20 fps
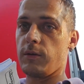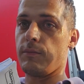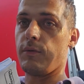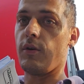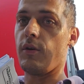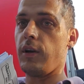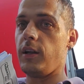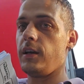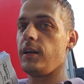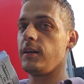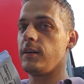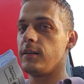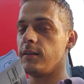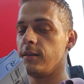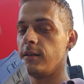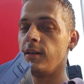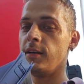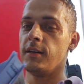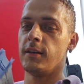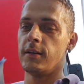bolle
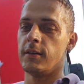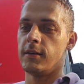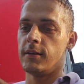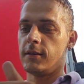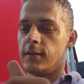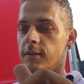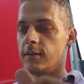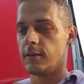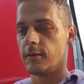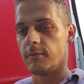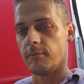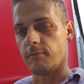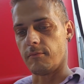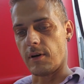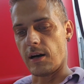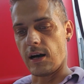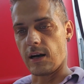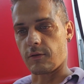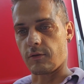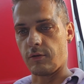
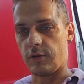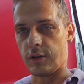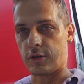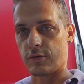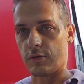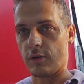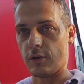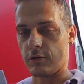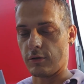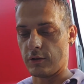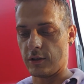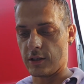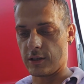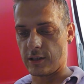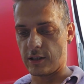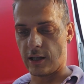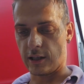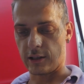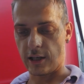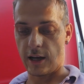ma con il solito
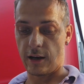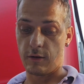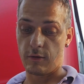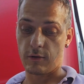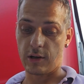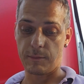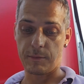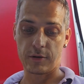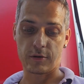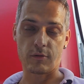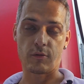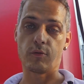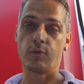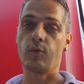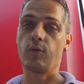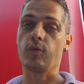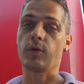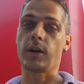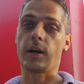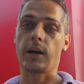destinatario non capisco
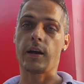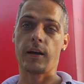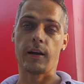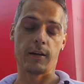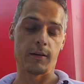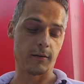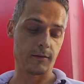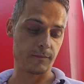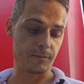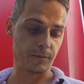una è